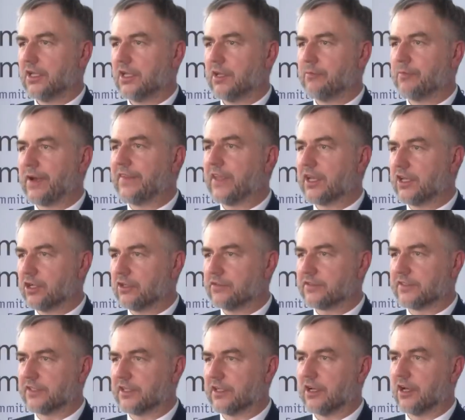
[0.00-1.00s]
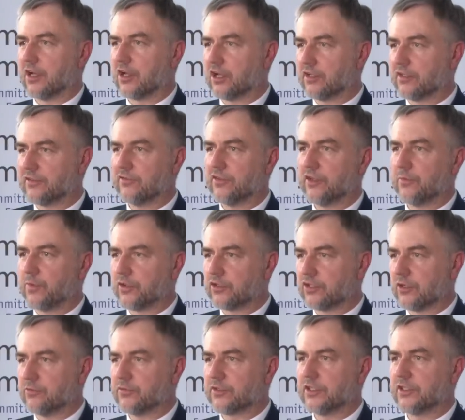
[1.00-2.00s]
y, badających rozwój,
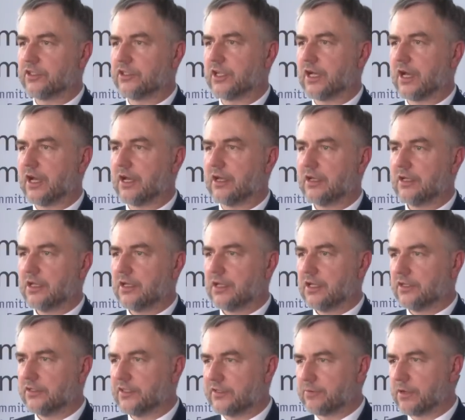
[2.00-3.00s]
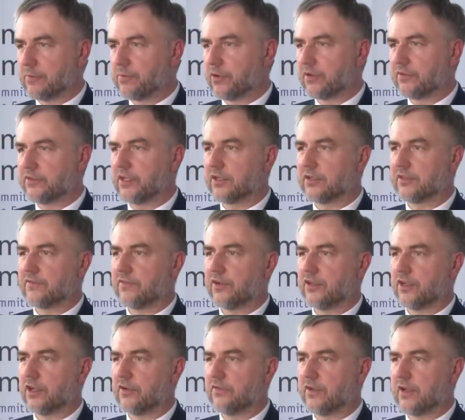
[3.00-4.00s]
poziom życia, dysproporcje
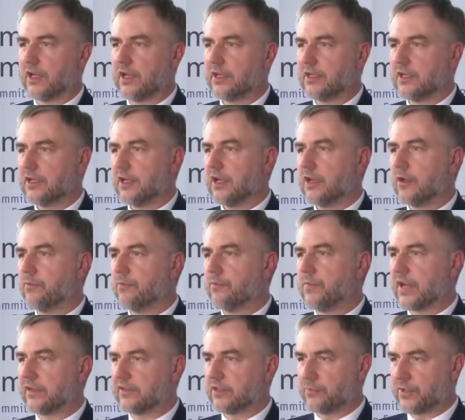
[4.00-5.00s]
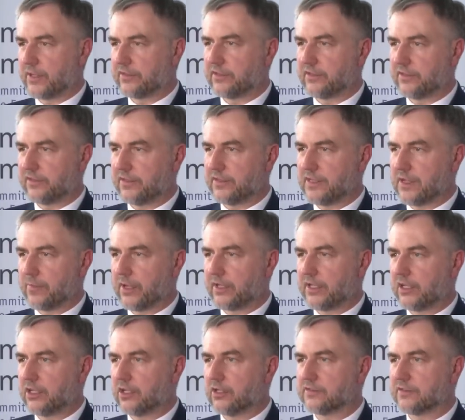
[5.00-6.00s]
rozwojowe, bardzo precyzyjnie
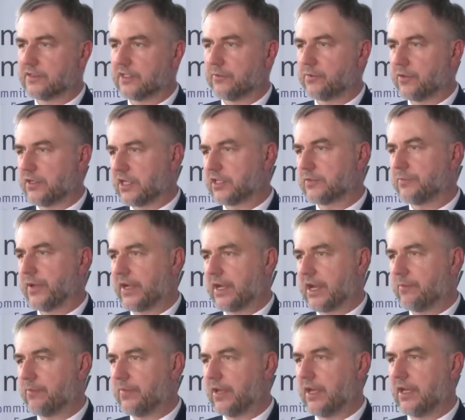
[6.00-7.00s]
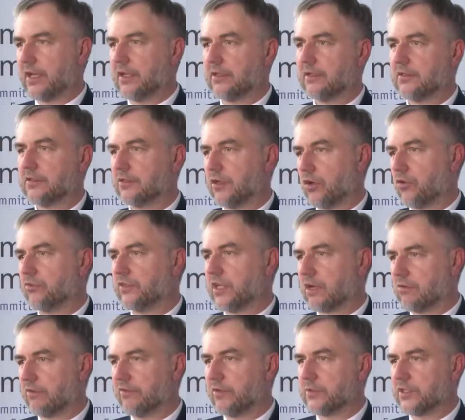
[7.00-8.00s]
badających, ponieważ PKB, dochód na
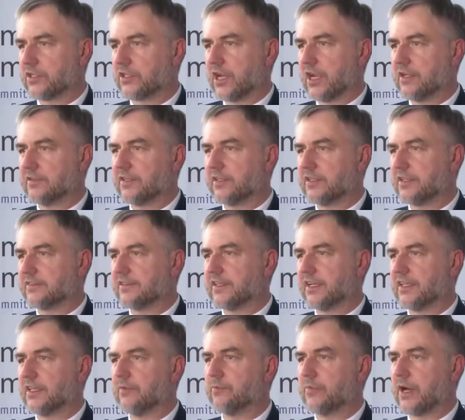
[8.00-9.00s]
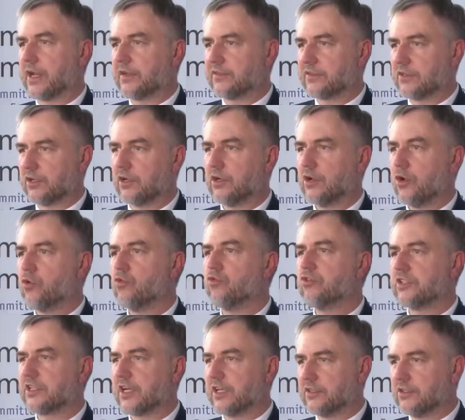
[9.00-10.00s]
głowę mieszkańca, jest takim bardzo
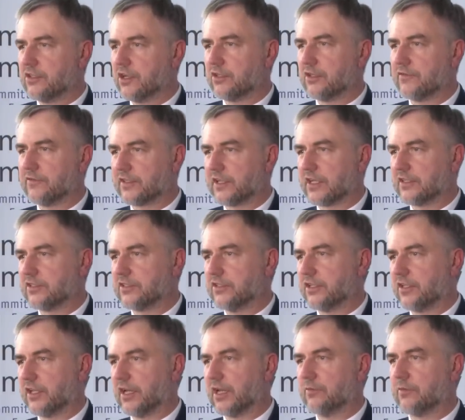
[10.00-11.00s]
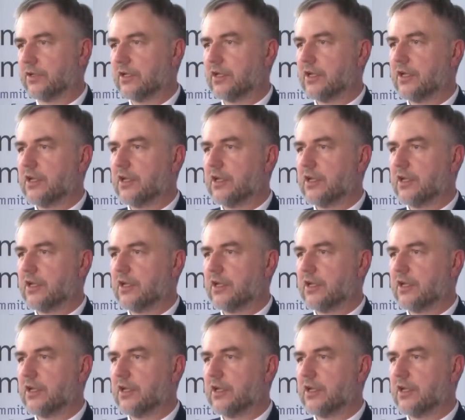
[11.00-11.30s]
uśrednionym wskaźnikiem,